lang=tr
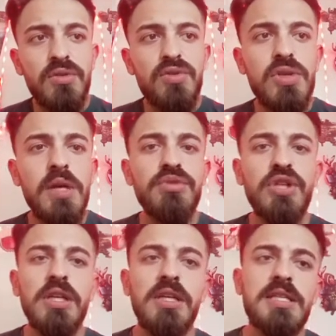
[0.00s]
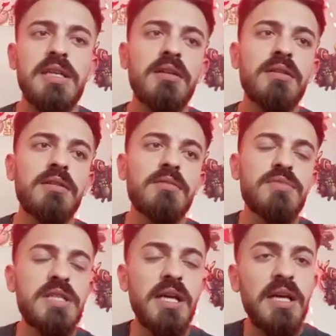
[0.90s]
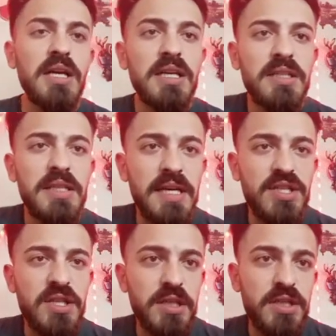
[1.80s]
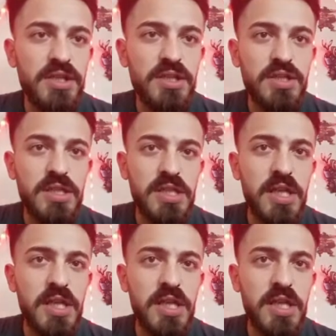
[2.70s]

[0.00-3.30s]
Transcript: Güzel bir şekilde saldırılarımızda gerçekleştireceğiz.